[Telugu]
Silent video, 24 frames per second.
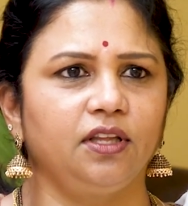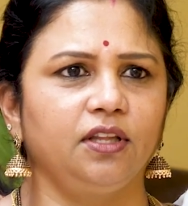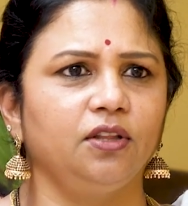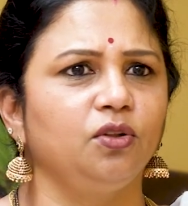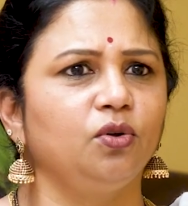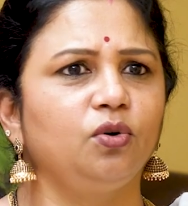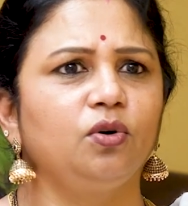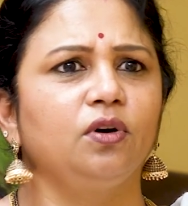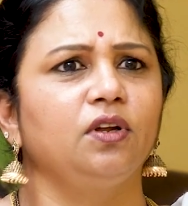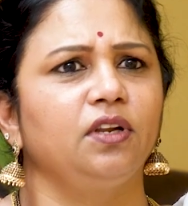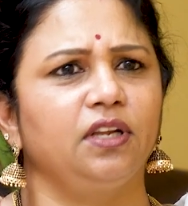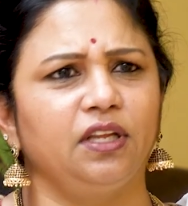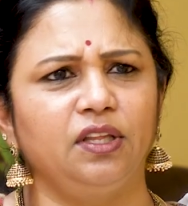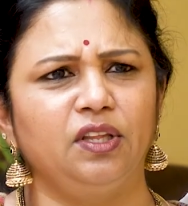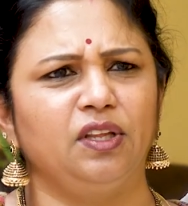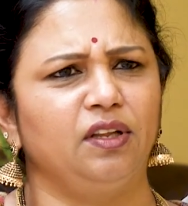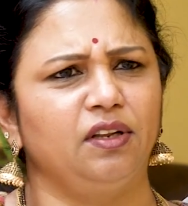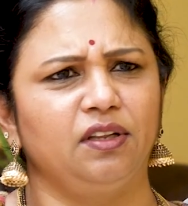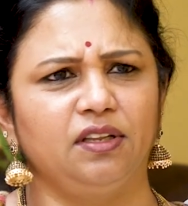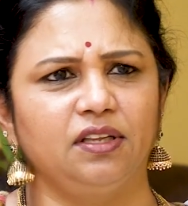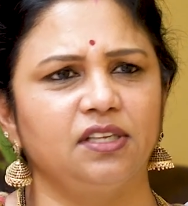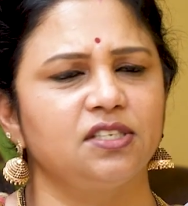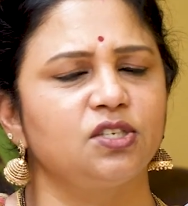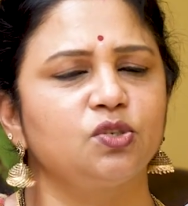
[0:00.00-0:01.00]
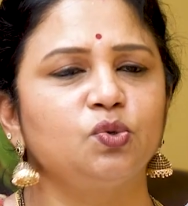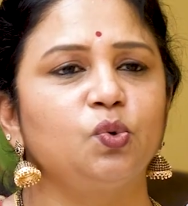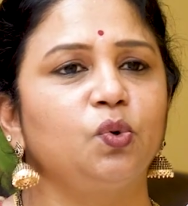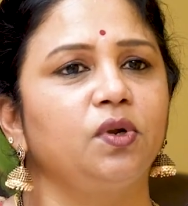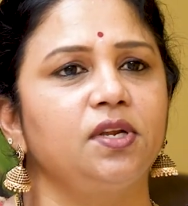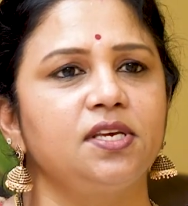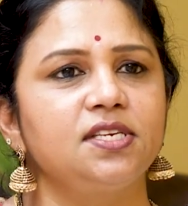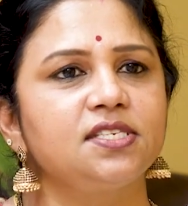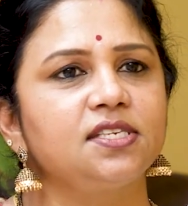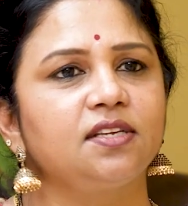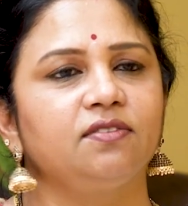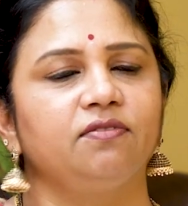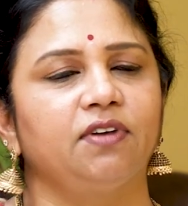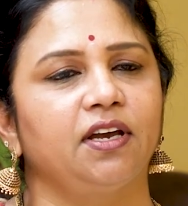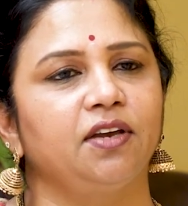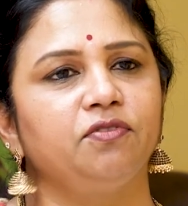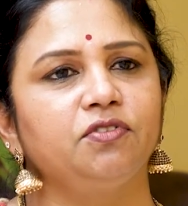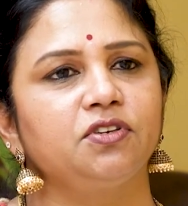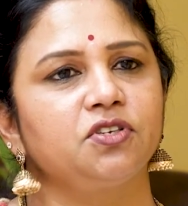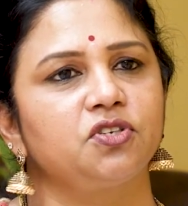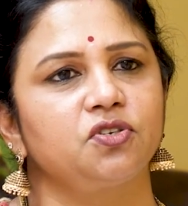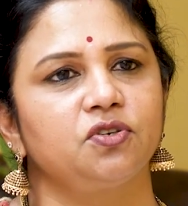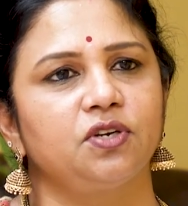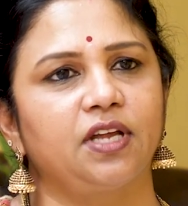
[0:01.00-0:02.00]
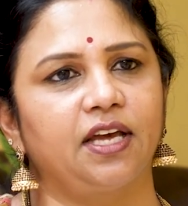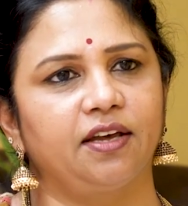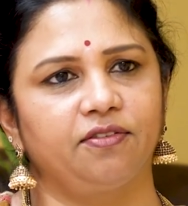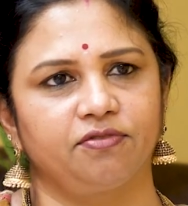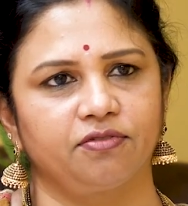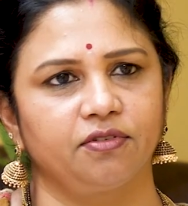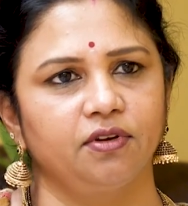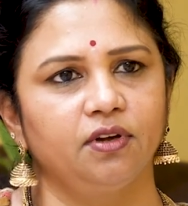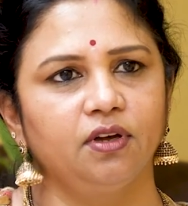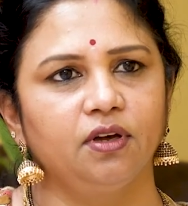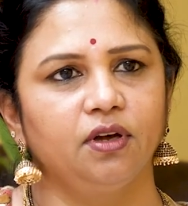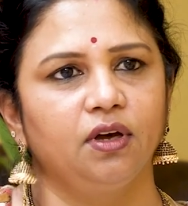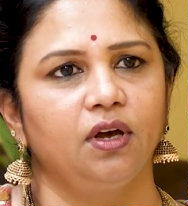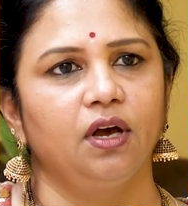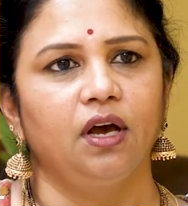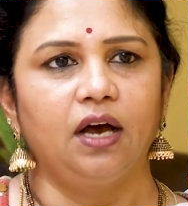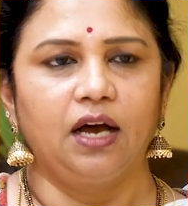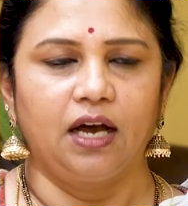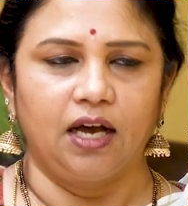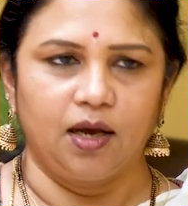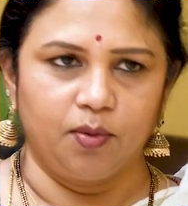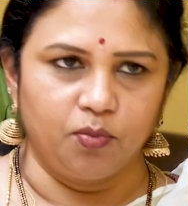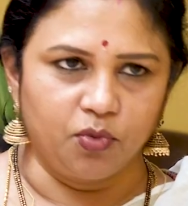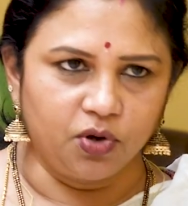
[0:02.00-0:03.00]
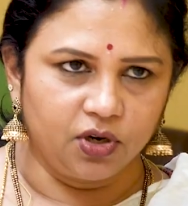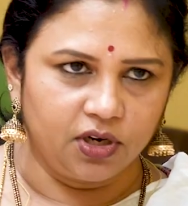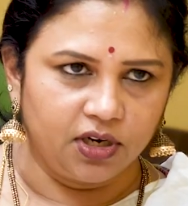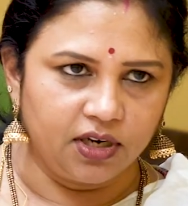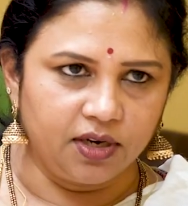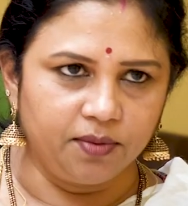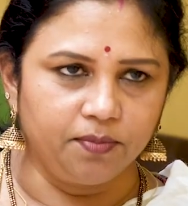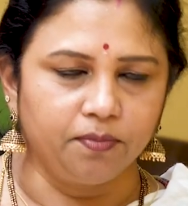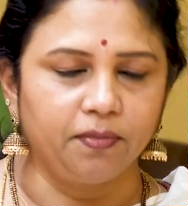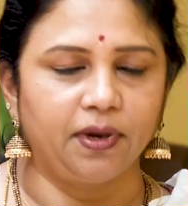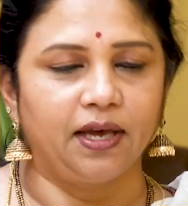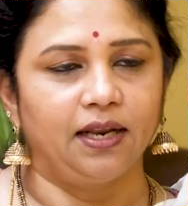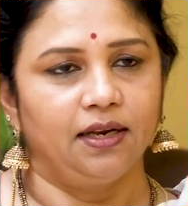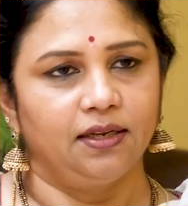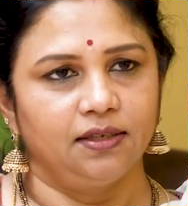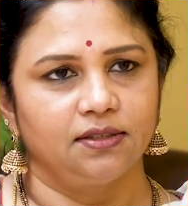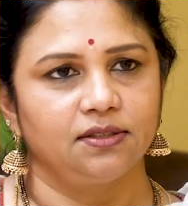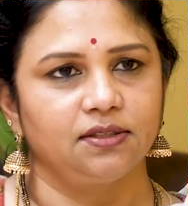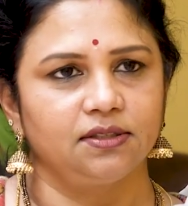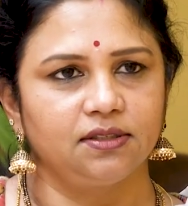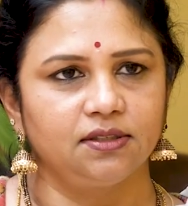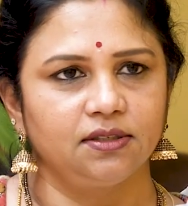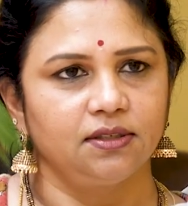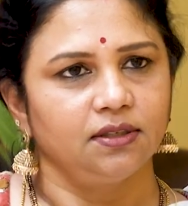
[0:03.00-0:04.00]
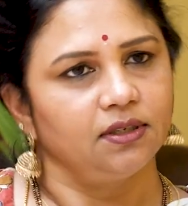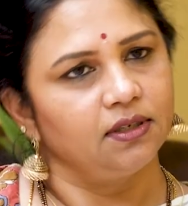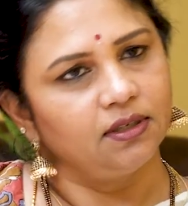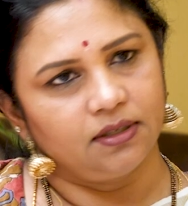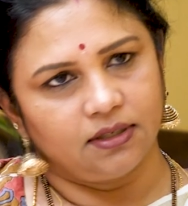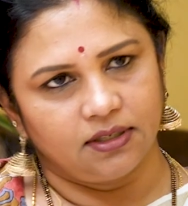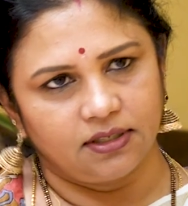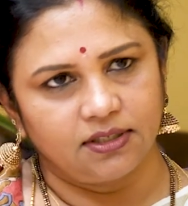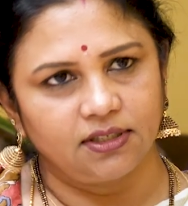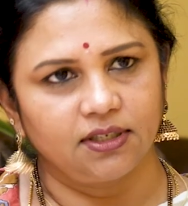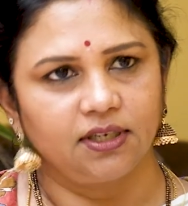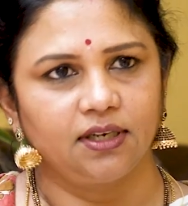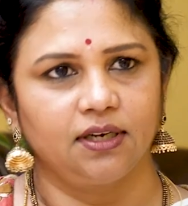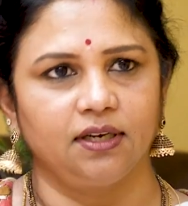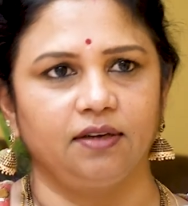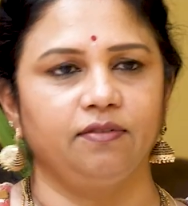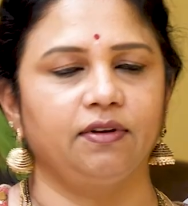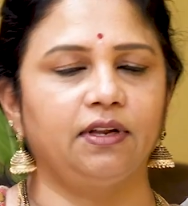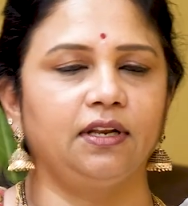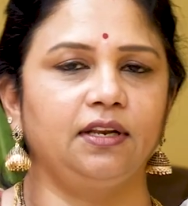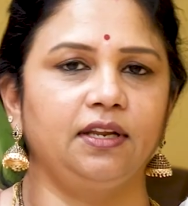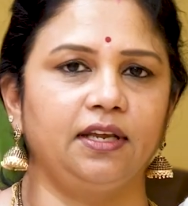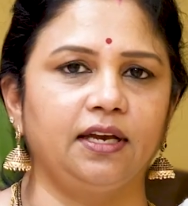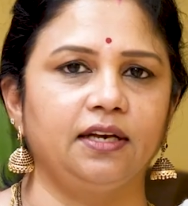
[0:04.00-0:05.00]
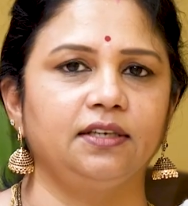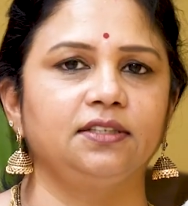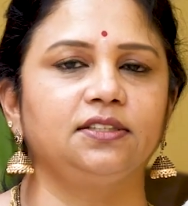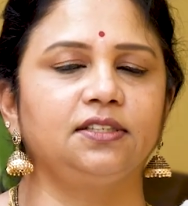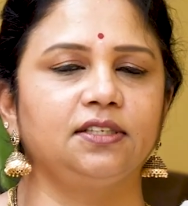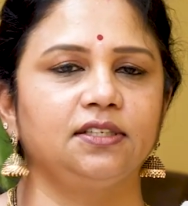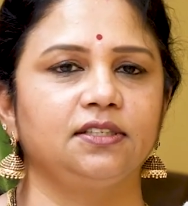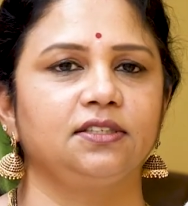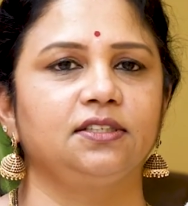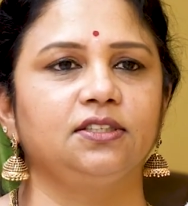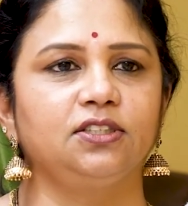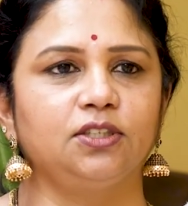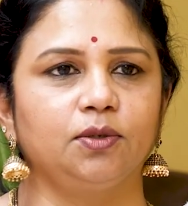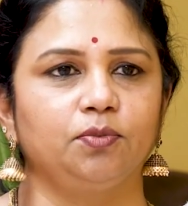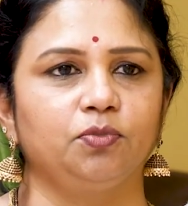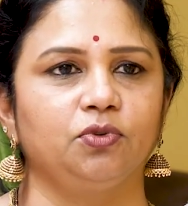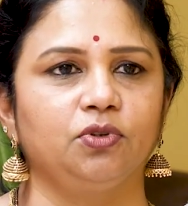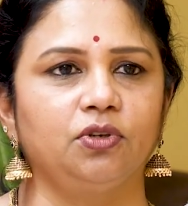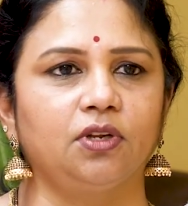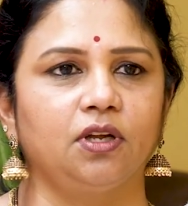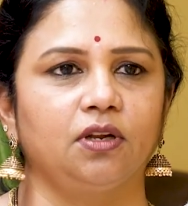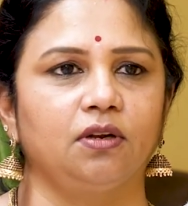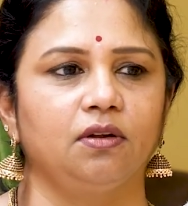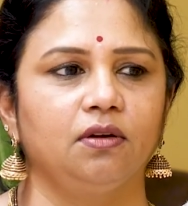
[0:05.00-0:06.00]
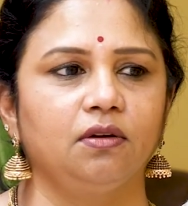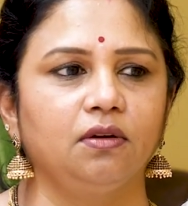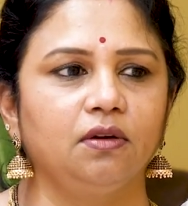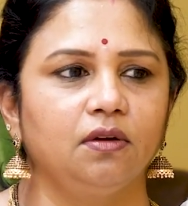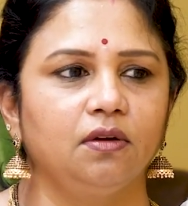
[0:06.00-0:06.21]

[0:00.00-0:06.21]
ఎందుకు దేస్ ఇస్ నో రీజన్ వై వీ షుడ్ హ్యావ్ హార్మోనల్ ఇంబ్యాలెన్స్ నిజంగా ఇవన్నీ యంగ్స్టర్స్కి చెప్తున్నాను